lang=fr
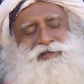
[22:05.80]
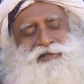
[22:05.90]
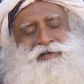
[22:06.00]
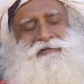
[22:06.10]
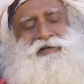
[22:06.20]
yeux
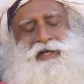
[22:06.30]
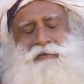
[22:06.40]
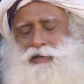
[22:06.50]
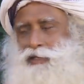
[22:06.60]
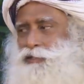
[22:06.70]
fermés,
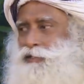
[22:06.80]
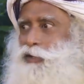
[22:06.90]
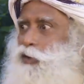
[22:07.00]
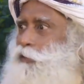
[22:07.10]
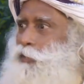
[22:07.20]
pendant dix
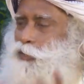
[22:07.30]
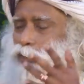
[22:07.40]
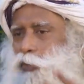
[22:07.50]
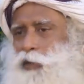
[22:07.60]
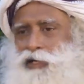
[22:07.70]
minutes,
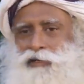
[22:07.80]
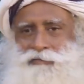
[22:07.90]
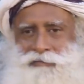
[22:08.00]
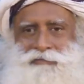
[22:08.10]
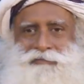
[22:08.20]
ils pourraient
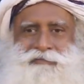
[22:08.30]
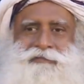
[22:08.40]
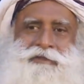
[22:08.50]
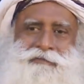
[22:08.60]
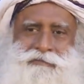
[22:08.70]
tous partir.
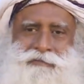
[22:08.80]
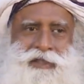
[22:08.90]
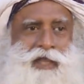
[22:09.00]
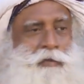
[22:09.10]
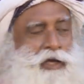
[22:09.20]

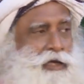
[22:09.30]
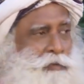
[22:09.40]
Ils